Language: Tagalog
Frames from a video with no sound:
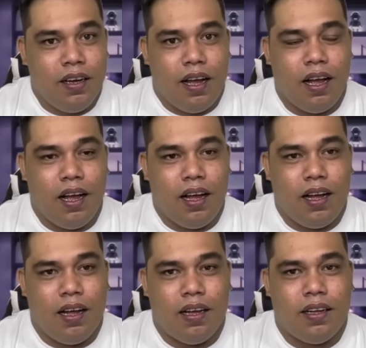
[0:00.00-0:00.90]

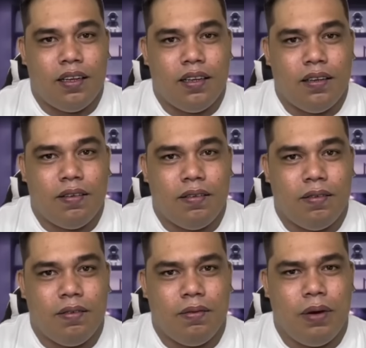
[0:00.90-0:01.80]
ah,
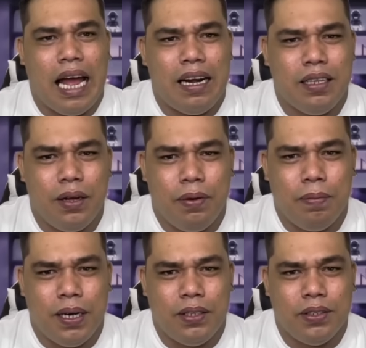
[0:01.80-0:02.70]
wala na daw
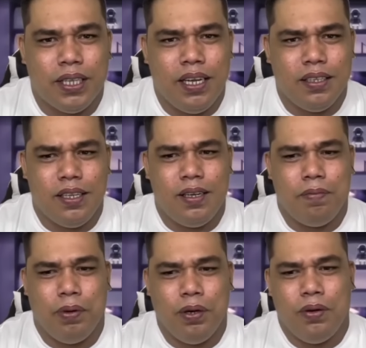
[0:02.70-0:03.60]
ang mga
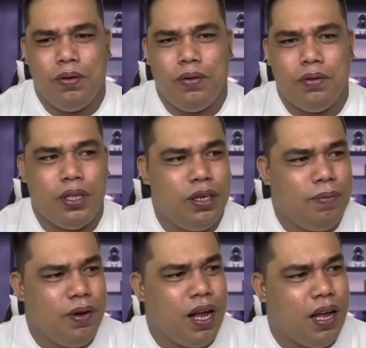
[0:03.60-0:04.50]
Duterte. Pero
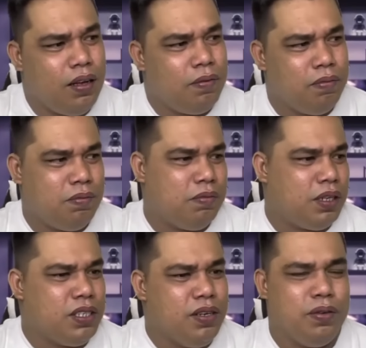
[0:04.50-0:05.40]
tingnan mo ah,
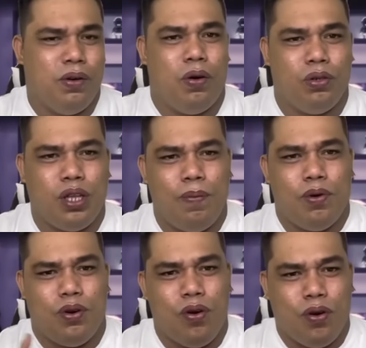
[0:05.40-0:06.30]
kasi
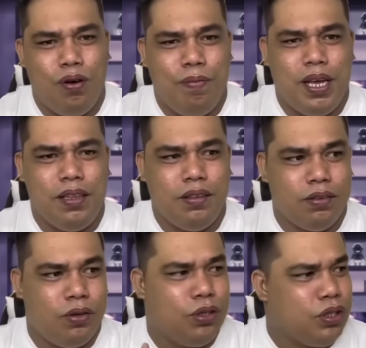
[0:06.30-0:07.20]
ultimong no comment,
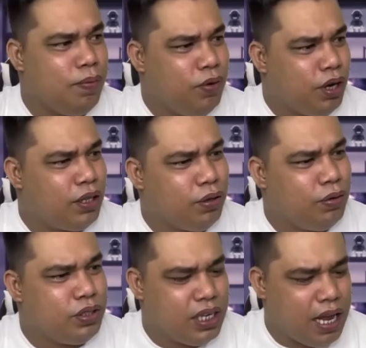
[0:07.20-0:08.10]
ultimong
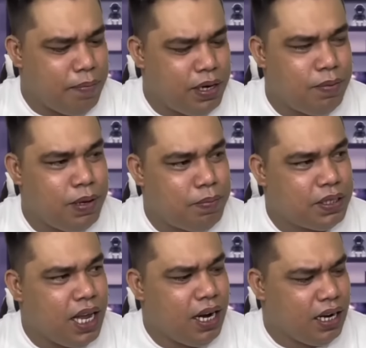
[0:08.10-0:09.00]
itong sinabi ni BP
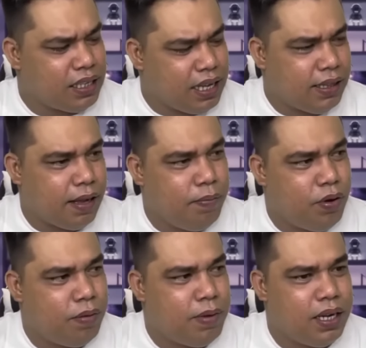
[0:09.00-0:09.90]
Sara,
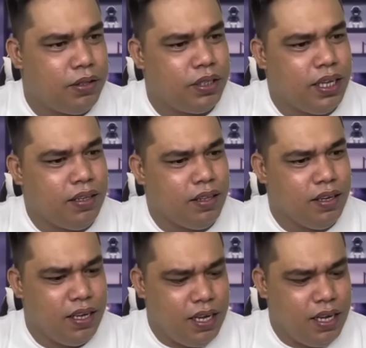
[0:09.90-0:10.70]
natatakbo ang mga Duterte.